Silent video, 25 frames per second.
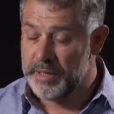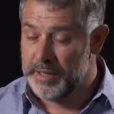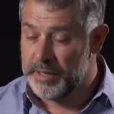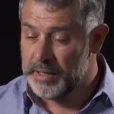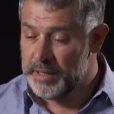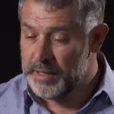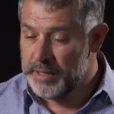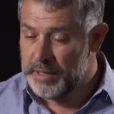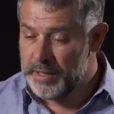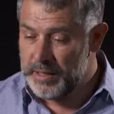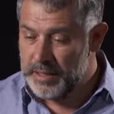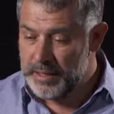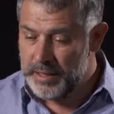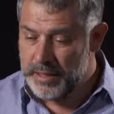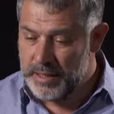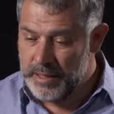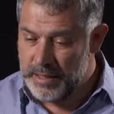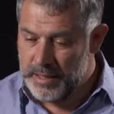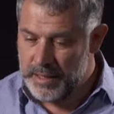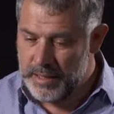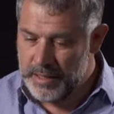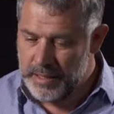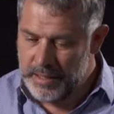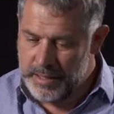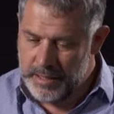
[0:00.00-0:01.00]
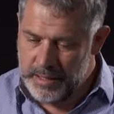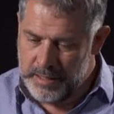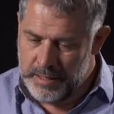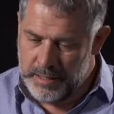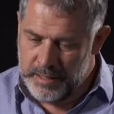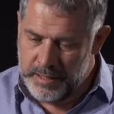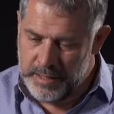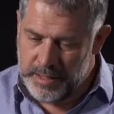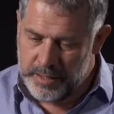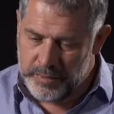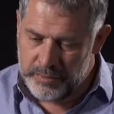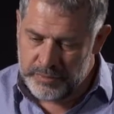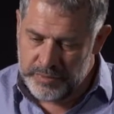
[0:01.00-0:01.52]
Et, et,
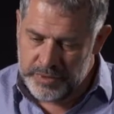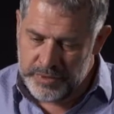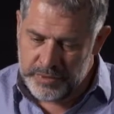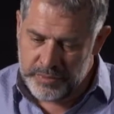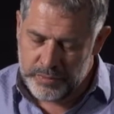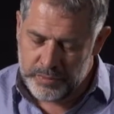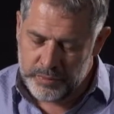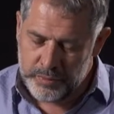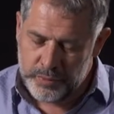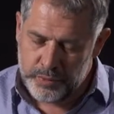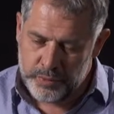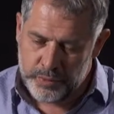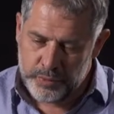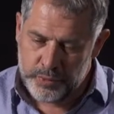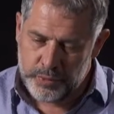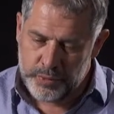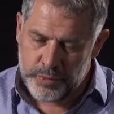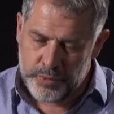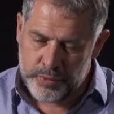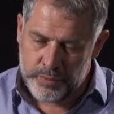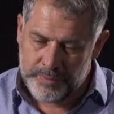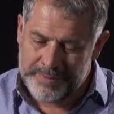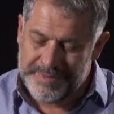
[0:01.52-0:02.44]
les conditions autour d'eux sont